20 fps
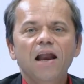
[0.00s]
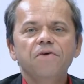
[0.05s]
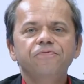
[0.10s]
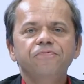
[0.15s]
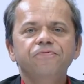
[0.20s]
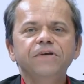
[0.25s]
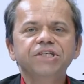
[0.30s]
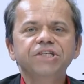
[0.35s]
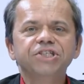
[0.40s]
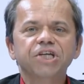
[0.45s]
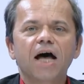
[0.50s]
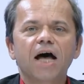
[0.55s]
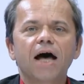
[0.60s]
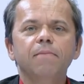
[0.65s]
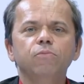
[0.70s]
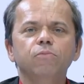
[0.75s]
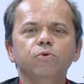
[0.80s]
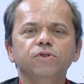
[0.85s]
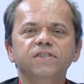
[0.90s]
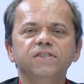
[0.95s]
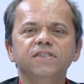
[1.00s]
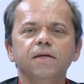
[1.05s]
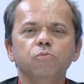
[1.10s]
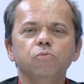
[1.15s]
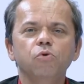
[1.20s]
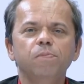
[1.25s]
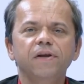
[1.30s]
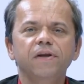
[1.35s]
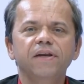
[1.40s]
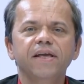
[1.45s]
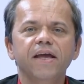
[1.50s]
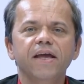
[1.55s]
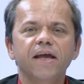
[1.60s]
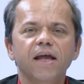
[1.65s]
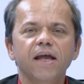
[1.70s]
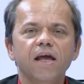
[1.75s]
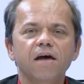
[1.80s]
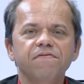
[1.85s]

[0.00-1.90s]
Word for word: l'affiche Amundi Immobilier